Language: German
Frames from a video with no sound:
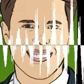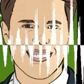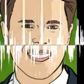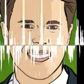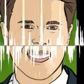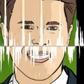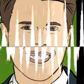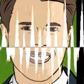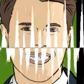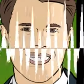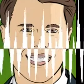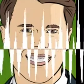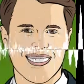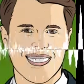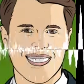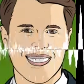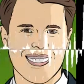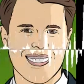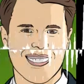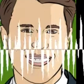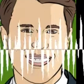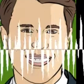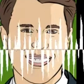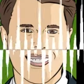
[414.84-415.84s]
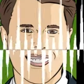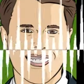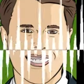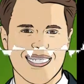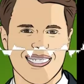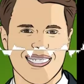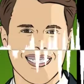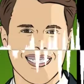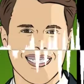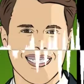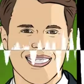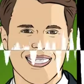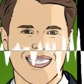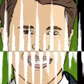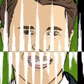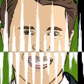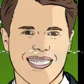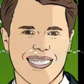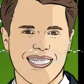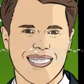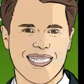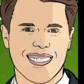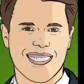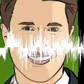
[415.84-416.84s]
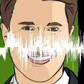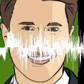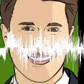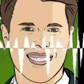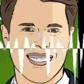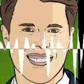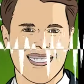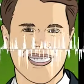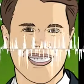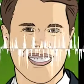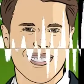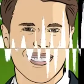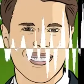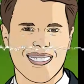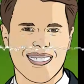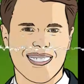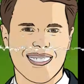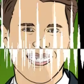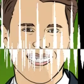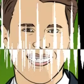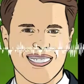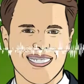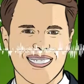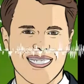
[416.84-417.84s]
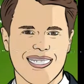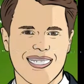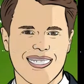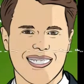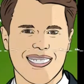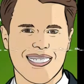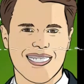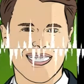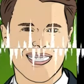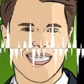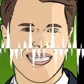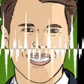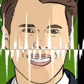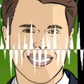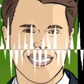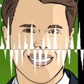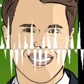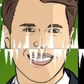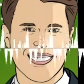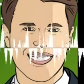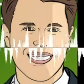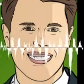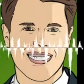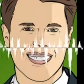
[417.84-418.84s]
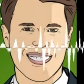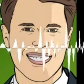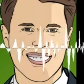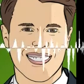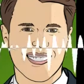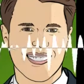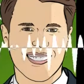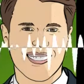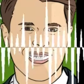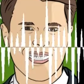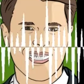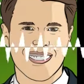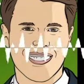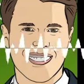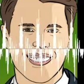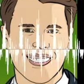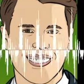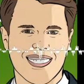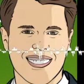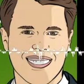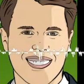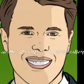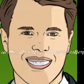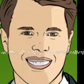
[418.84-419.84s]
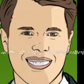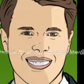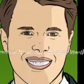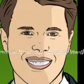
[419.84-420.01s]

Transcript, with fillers: Du machst das jetzt ja bei der LBBW, das ist ja eine Landesbank äh, in Baden-Württemberg.